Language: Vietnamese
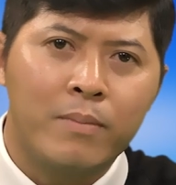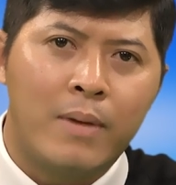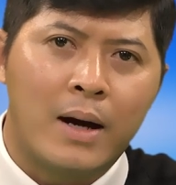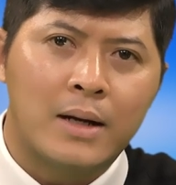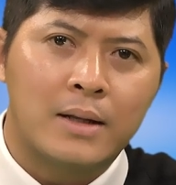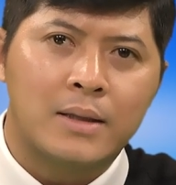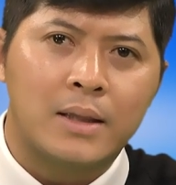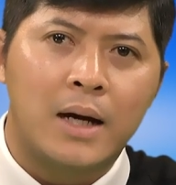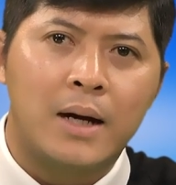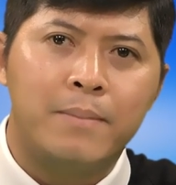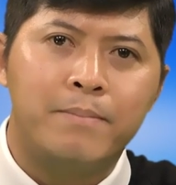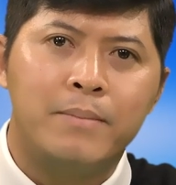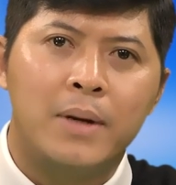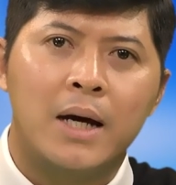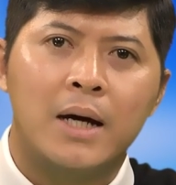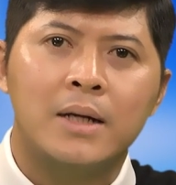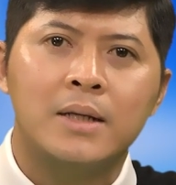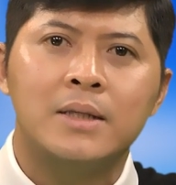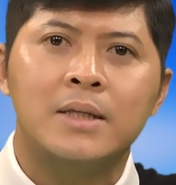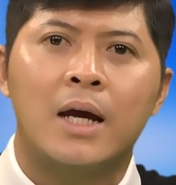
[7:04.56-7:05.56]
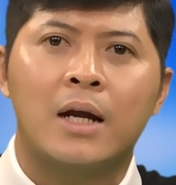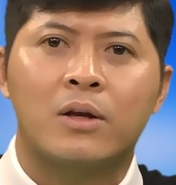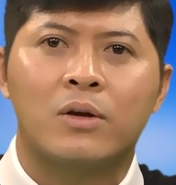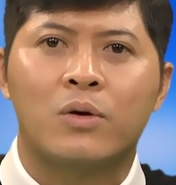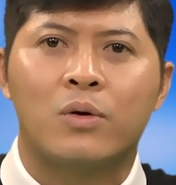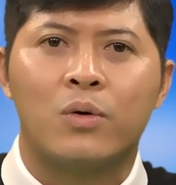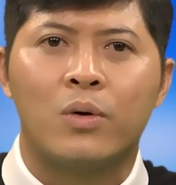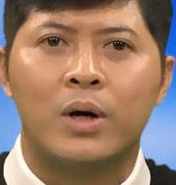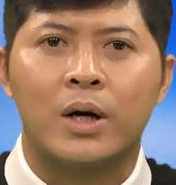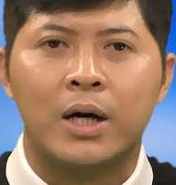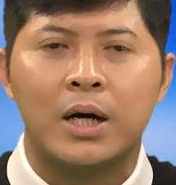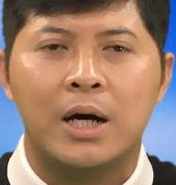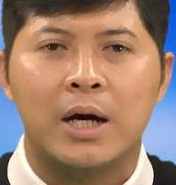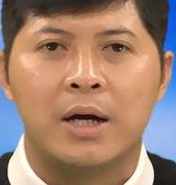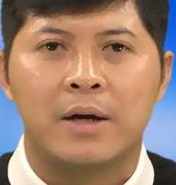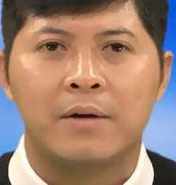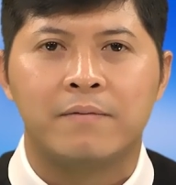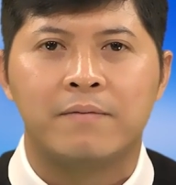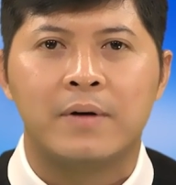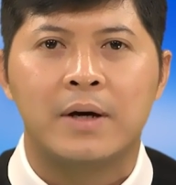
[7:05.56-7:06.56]
bận tâm lớn nhất của
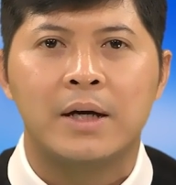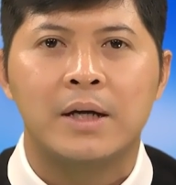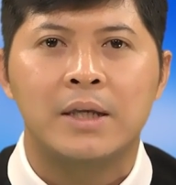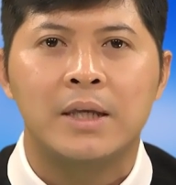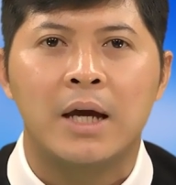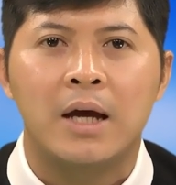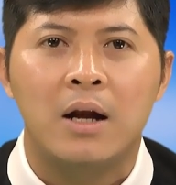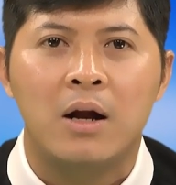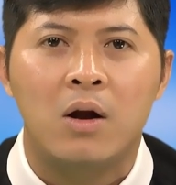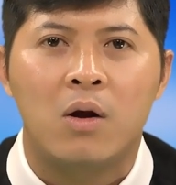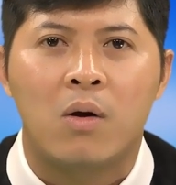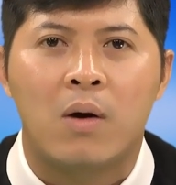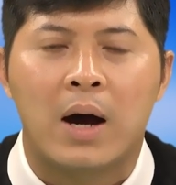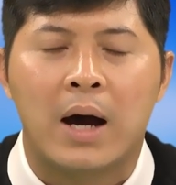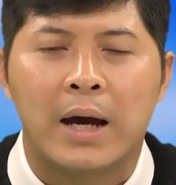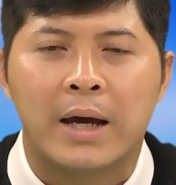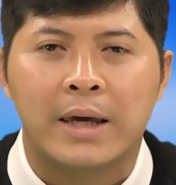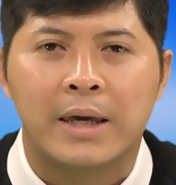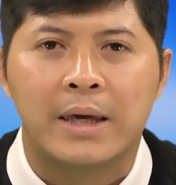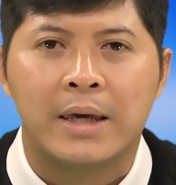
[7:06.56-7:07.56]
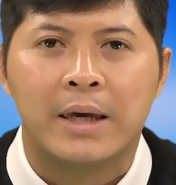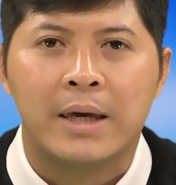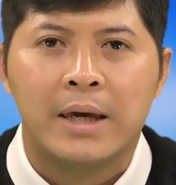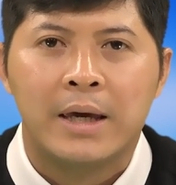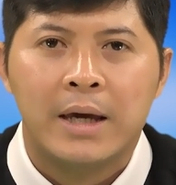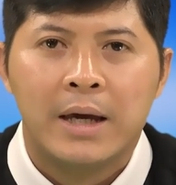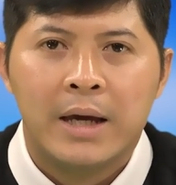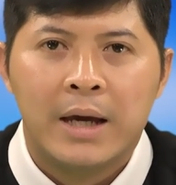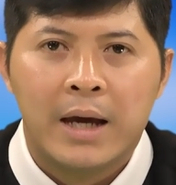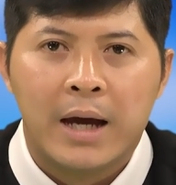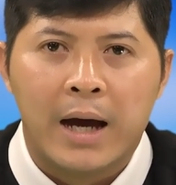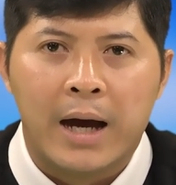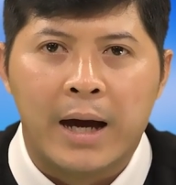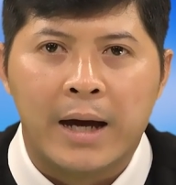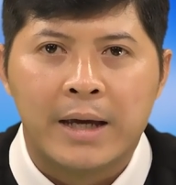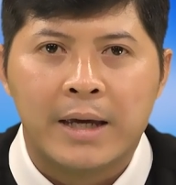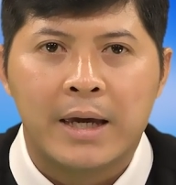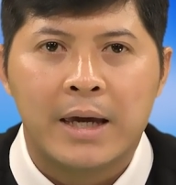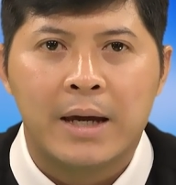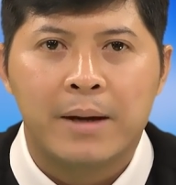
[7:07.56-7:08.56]
người với nhân loại.
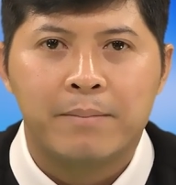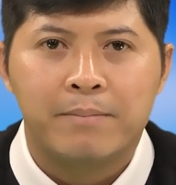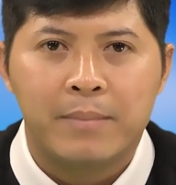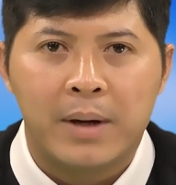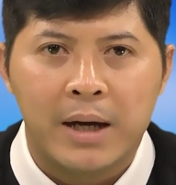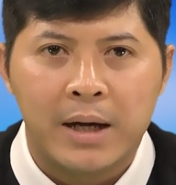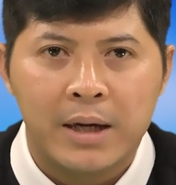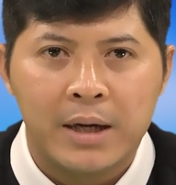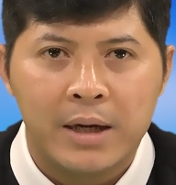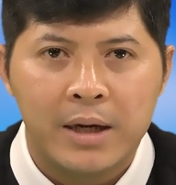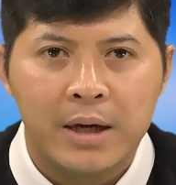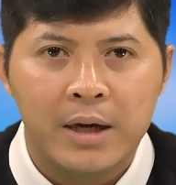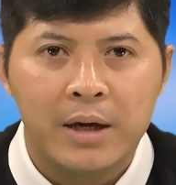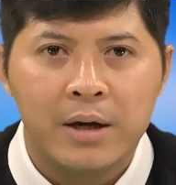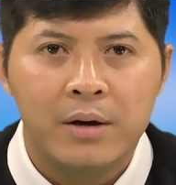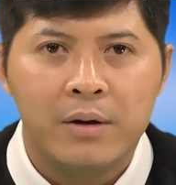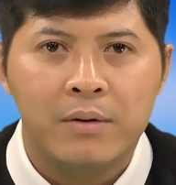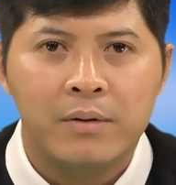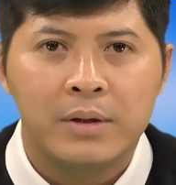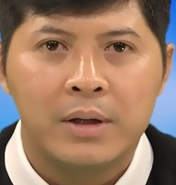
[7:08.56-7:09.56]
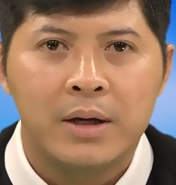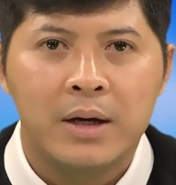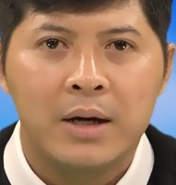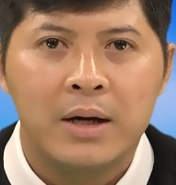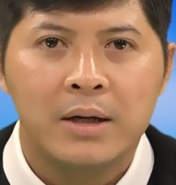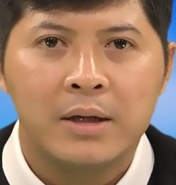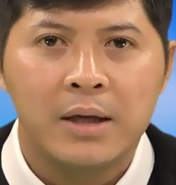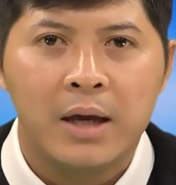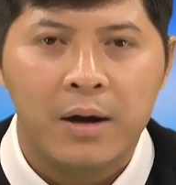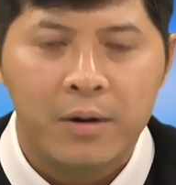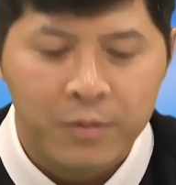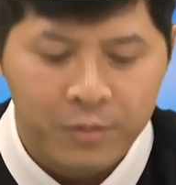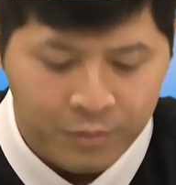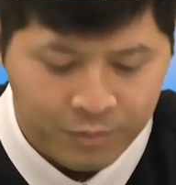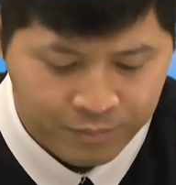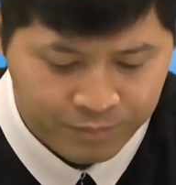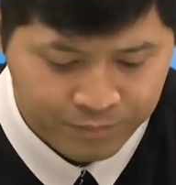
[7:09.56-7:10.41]
Anh em hãy yêu thương nhau.